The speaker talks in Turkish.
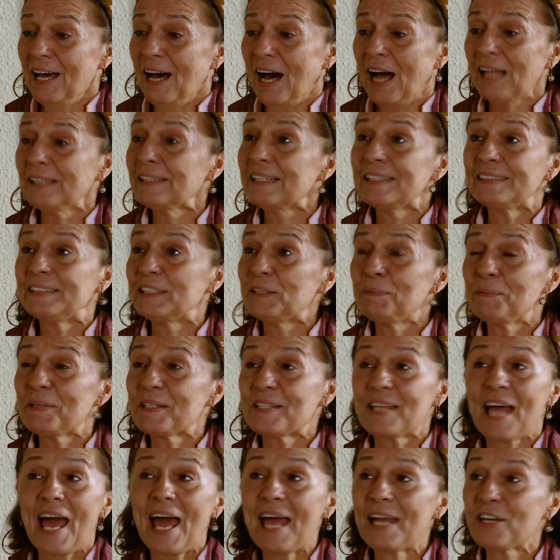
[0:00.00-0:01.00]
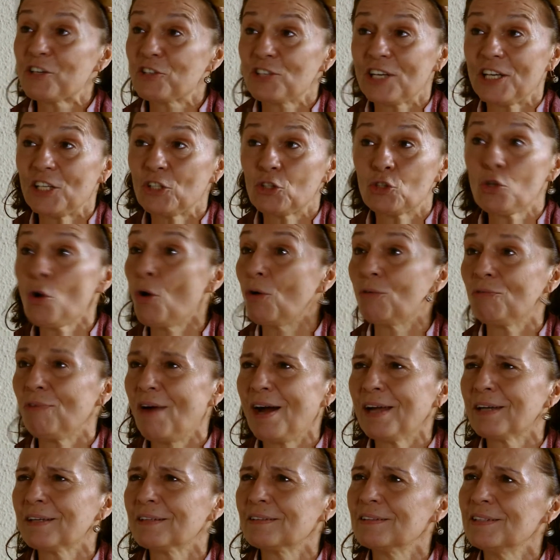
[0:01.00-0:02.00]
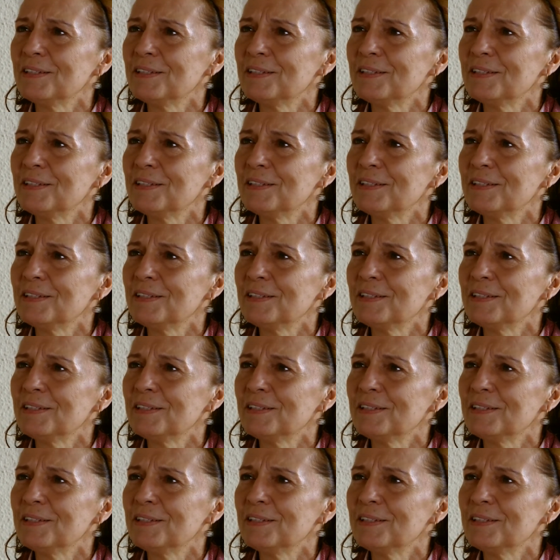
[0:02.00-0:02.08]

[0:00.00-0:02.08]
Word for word: anladığımız her şey çok farklı.